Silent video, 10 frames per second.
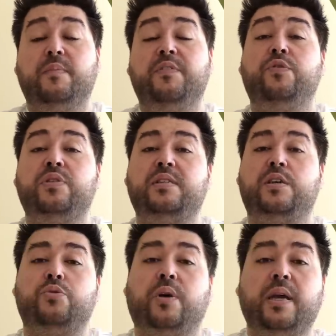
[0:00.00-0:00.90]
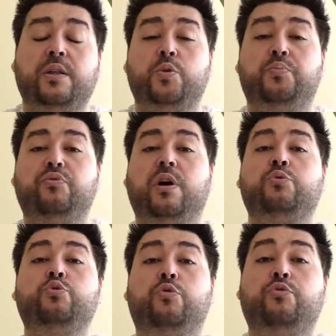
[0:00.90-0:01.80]
mais faut aussi s'assurer de
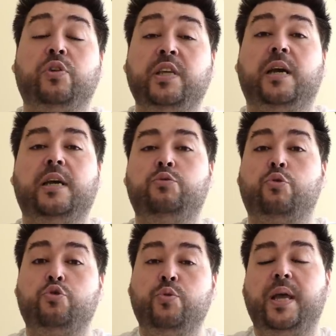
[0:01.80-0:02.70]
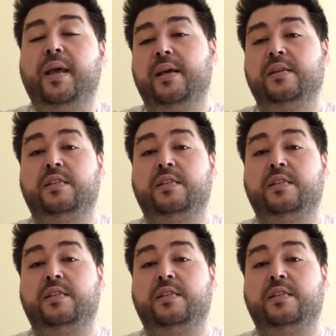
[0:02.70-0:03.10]
pouvoir toujours fournir et toujours jouer,